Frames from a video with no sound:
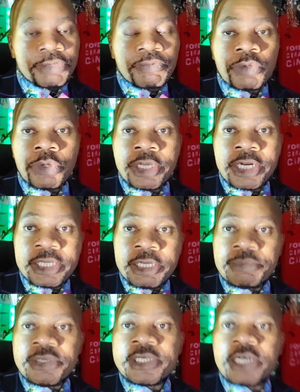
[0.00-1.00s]
je vous donnerai
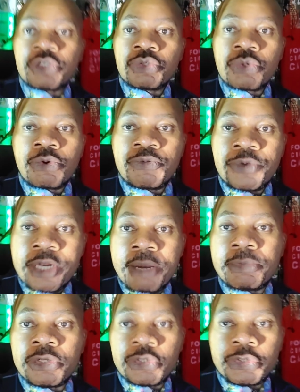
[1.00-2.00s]
des mises à jour au fur et
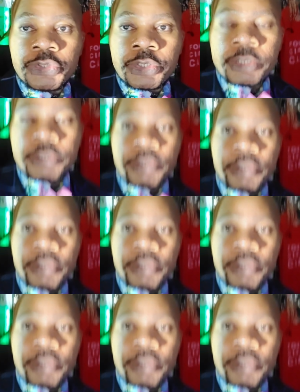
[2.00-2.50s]
à mesure.